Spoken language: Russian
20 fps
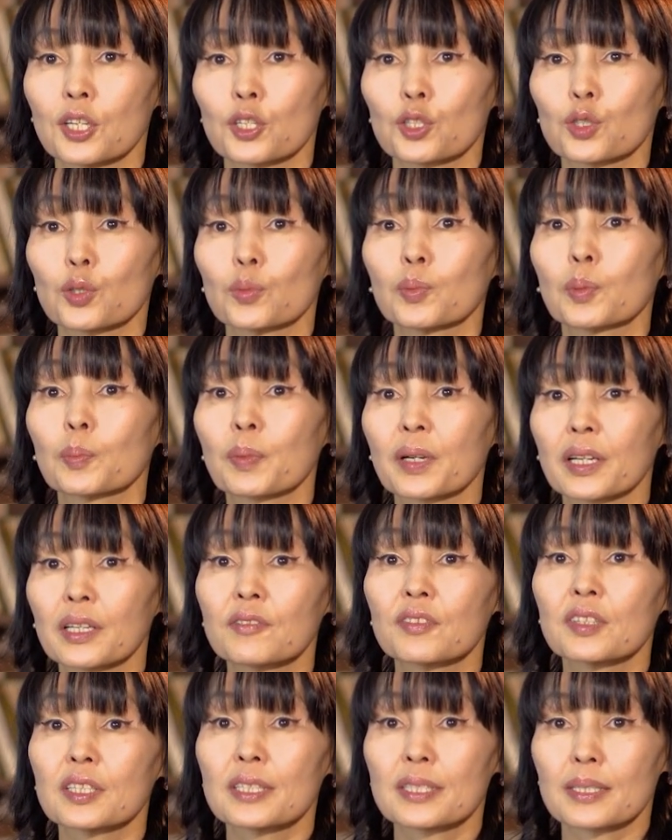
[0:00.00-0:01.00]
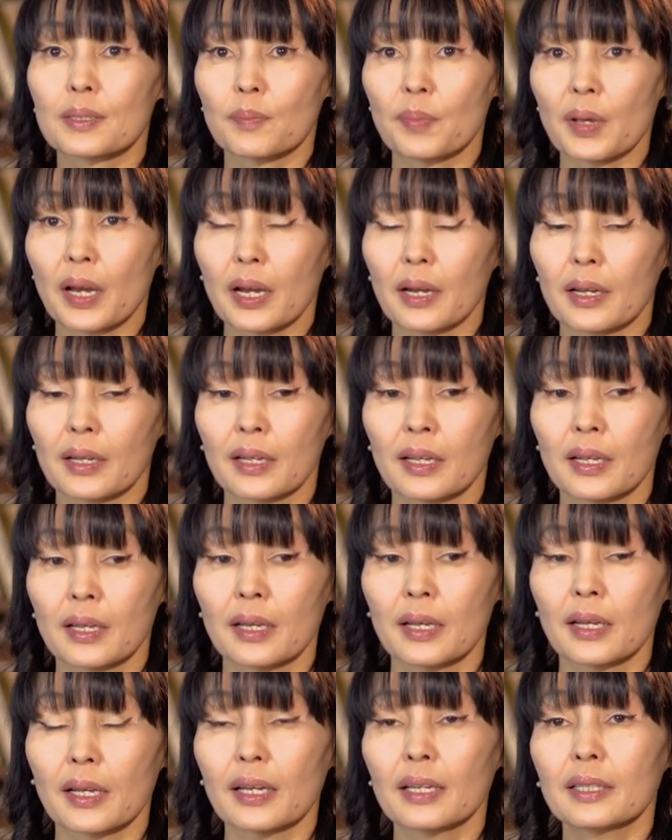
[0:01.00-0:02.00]
чтобы проявить себя.
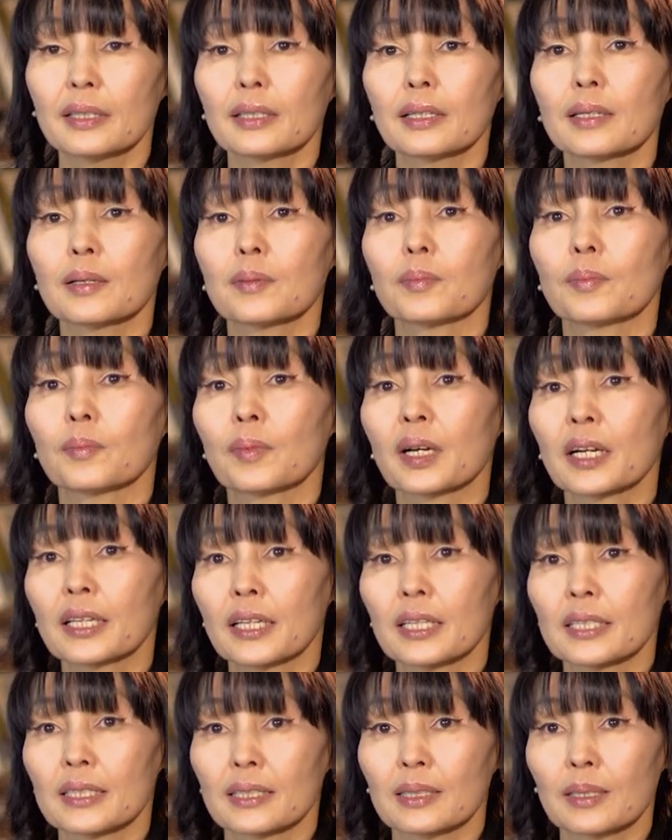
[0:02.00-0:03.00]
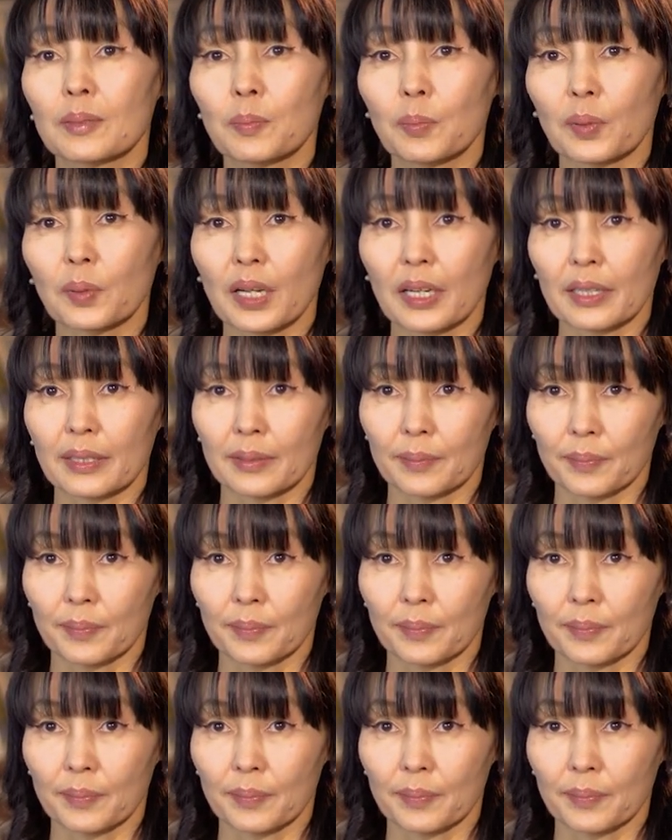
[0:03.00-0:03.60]
Это маркетинг-план.